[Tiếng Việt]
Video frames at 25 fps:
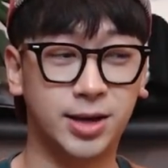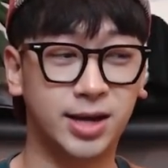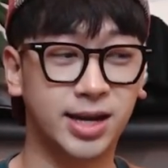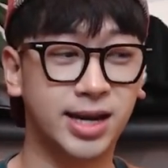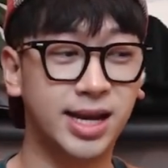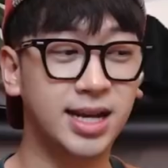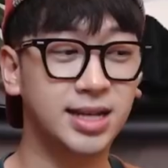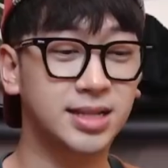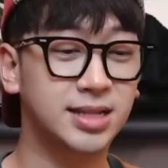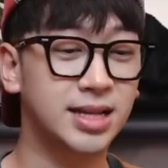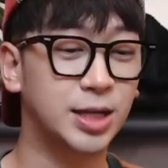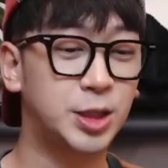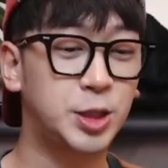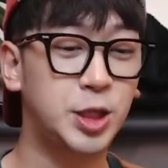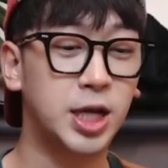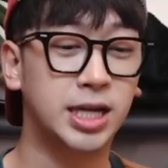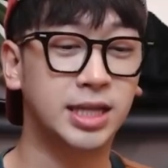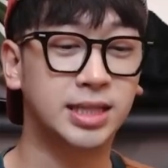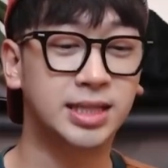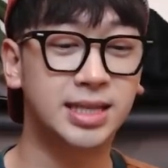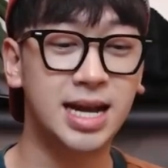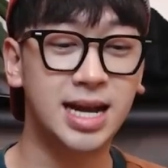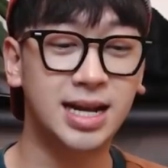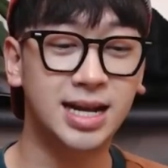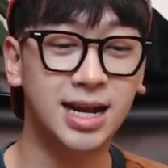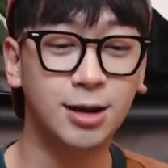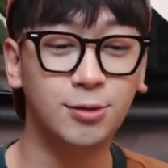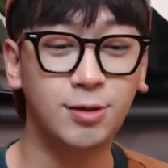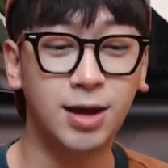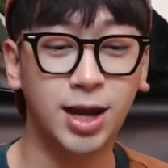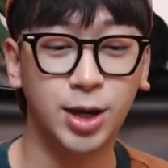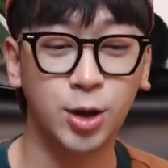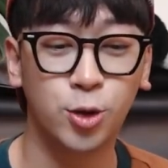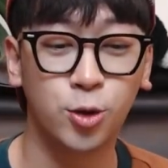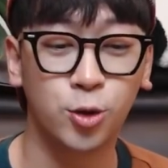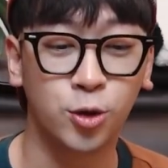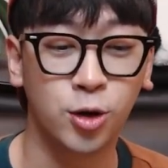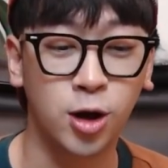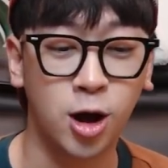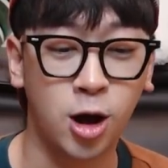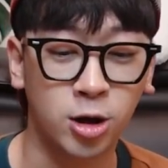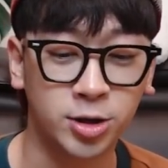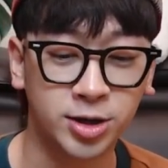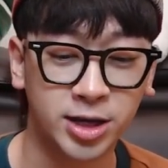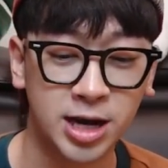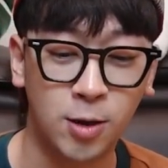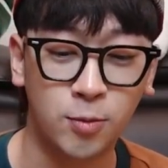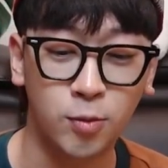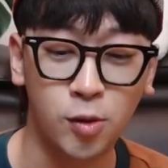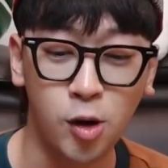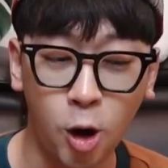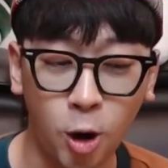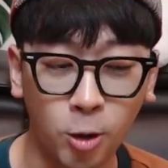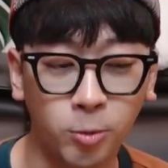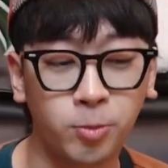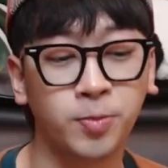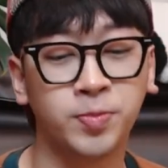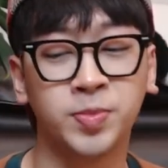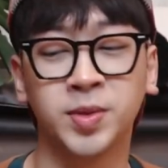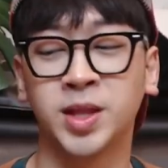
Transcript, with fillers: Ninh sẽ chuyển sang các loại đồ ngọt đóng hộp